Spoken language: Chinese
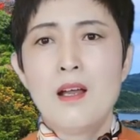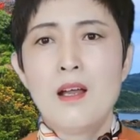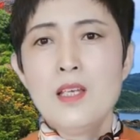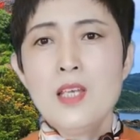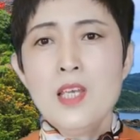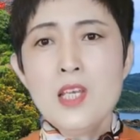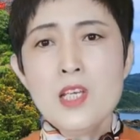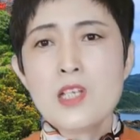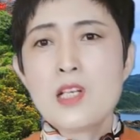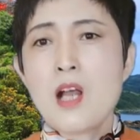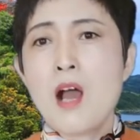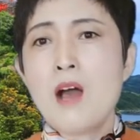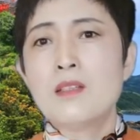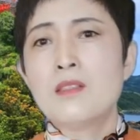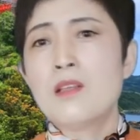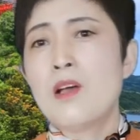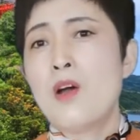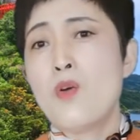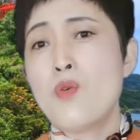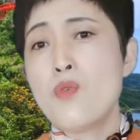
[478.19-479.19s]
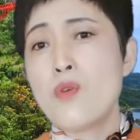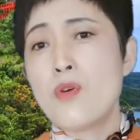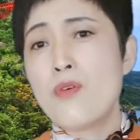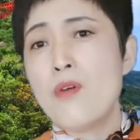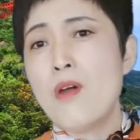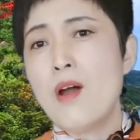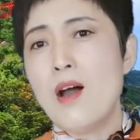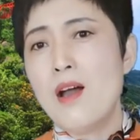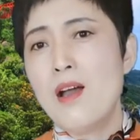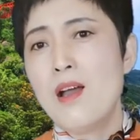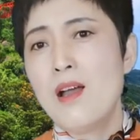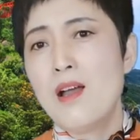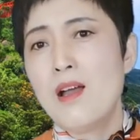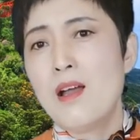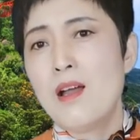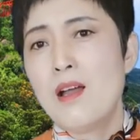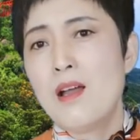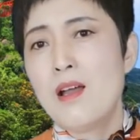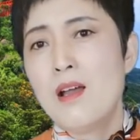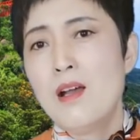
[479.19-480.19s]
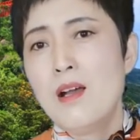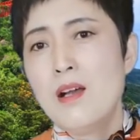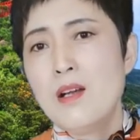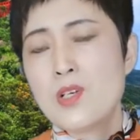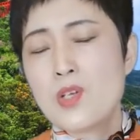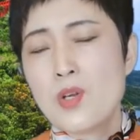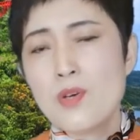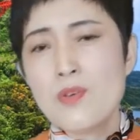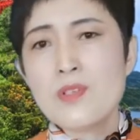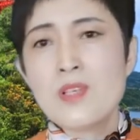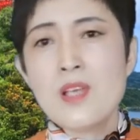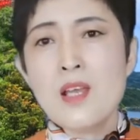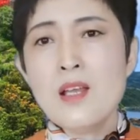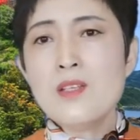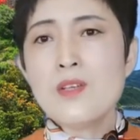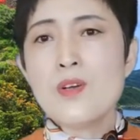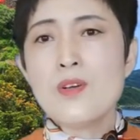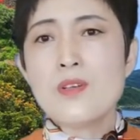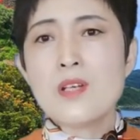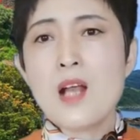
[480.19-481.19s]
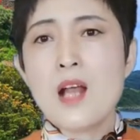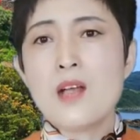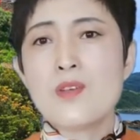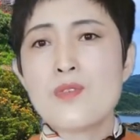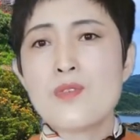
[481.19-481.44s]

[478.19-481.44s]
异常的活跃。首先就站